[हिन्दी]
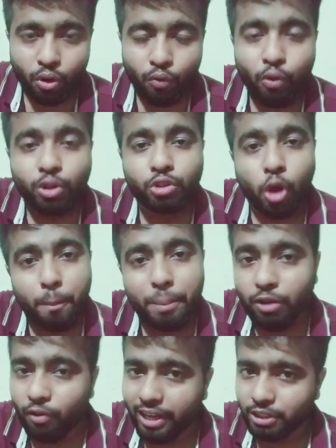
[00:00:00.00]
वो
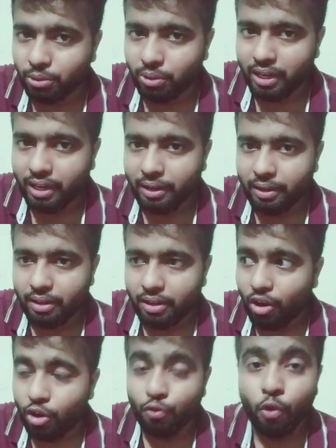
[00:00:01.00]
टॉपिक वाइज हो रहा है
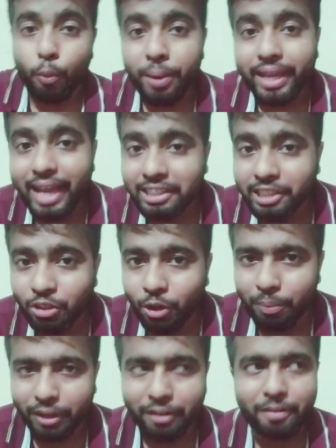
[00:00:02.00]
और वो भी कैसा
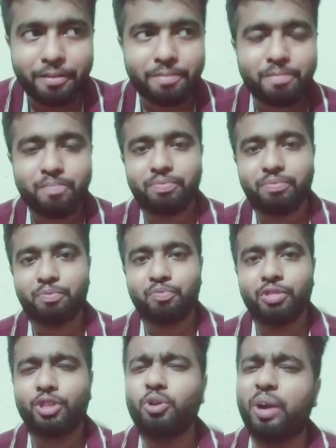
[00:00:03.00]
टॉपिक
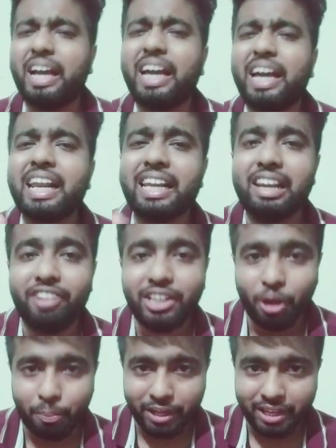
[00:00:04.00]
जो इरिलेवेंट
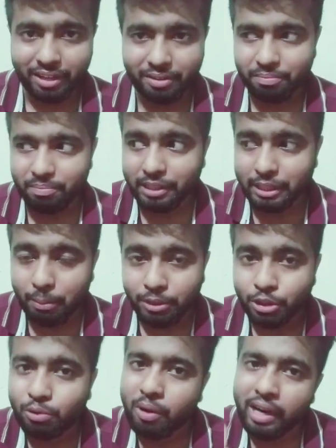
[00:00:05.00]
टॉपिक है मतलब
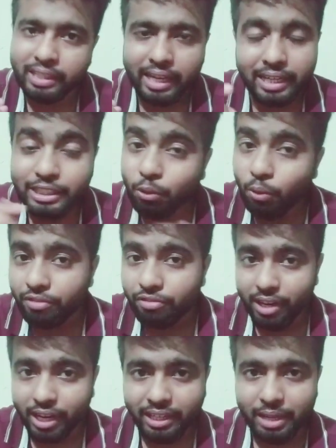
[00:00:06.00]
जिसको हटाने से कोई
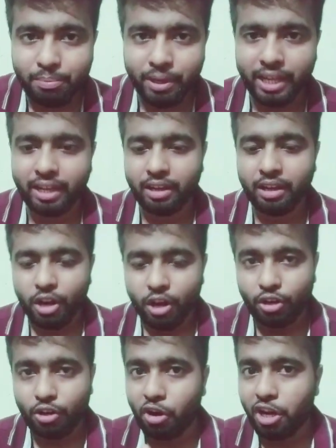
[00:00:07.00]
फ़र्क नहीं पड़ेगा
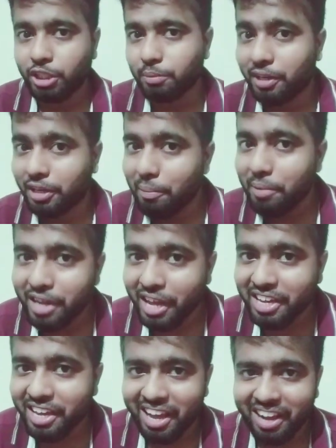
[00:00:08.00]
नॉलेज में कमी
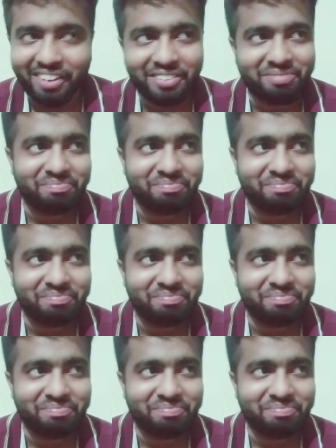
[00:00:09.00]
नहीं आएगा